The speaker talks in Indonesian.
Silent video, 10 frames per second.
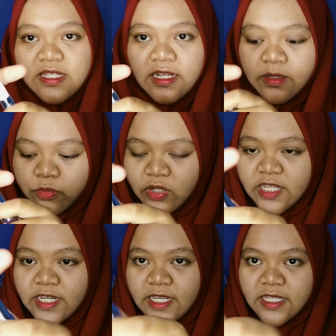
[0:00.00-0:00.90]
cara
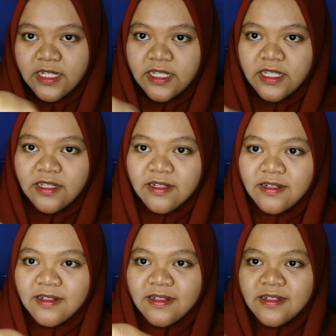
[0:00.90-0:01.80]
bukanya kayak gini.
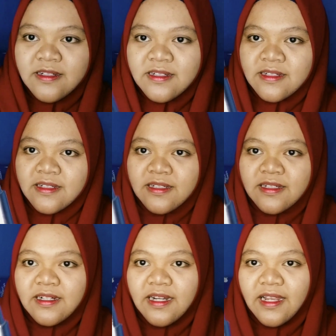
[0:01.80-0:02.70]

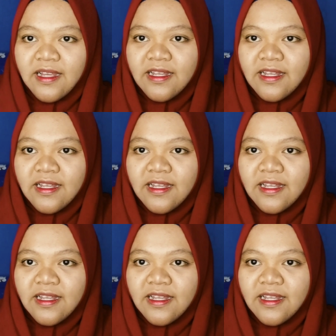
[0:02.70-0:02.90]
Nah,